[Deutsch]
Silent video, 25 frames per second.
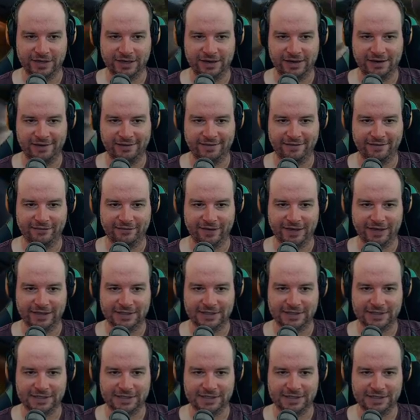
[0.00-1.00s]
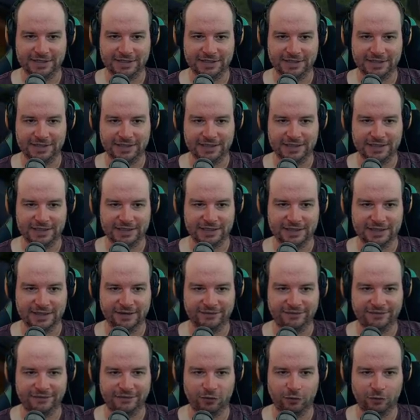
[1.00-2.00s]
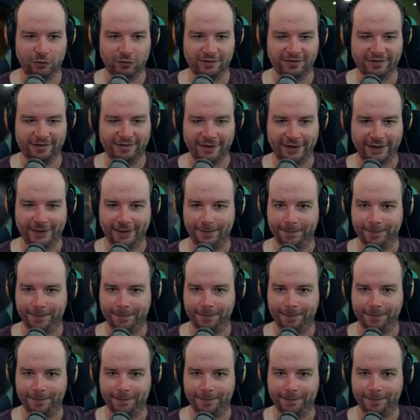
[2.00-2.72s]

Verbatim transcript: allzu weit geflohen sein.